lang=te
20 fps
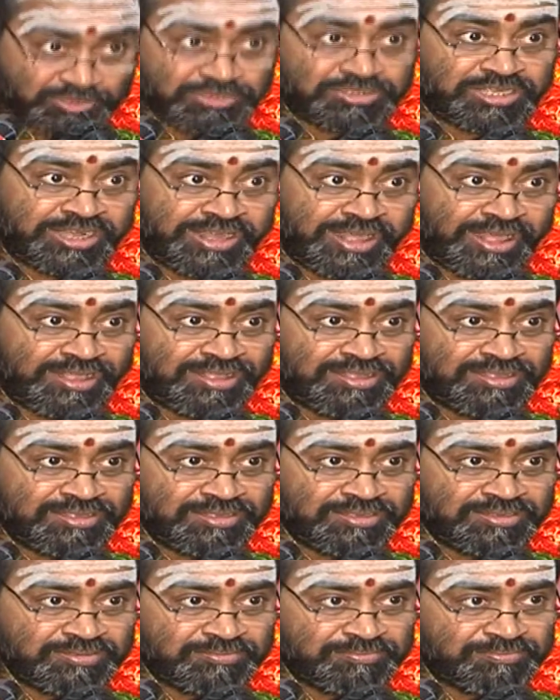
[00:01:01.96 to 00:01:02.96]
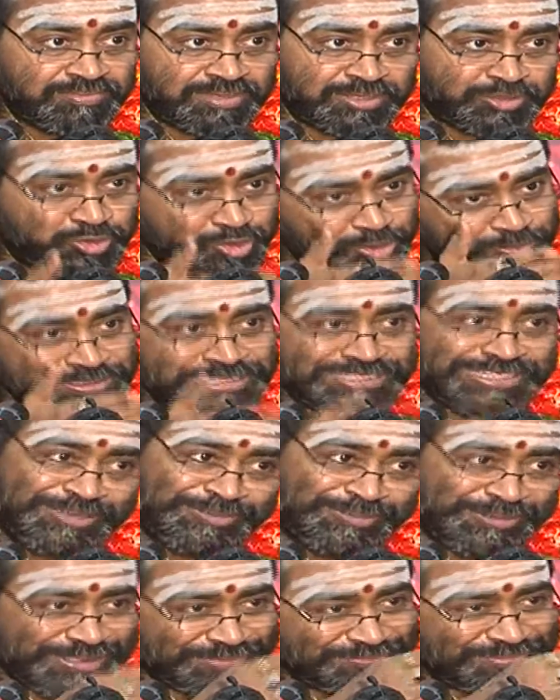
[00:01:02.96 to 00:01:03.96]
చూశాడా మనకు
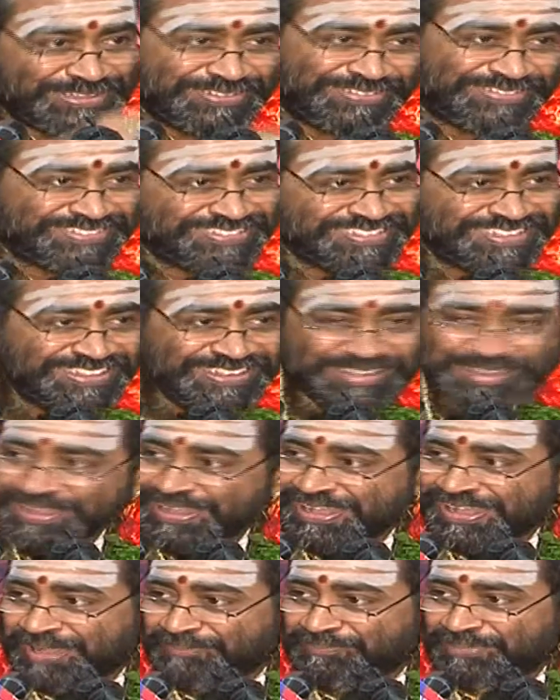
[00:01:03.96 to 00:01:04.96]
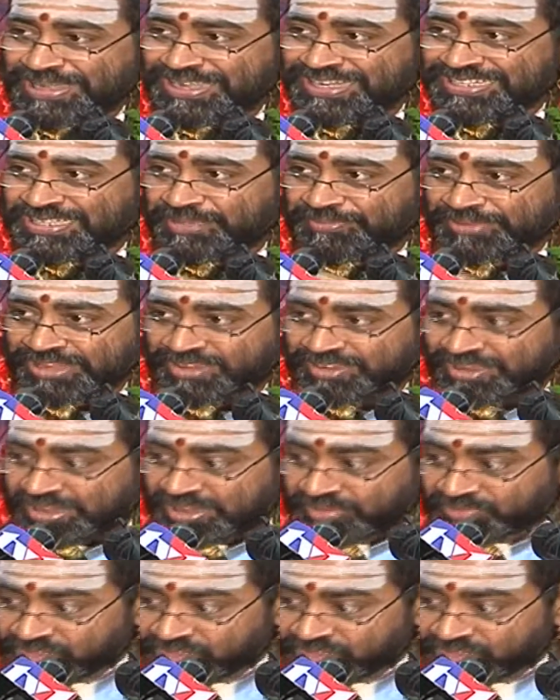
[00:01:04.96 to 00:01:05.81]
చూపించాడు కూడా పెళ్లి సమయంలో ఆయన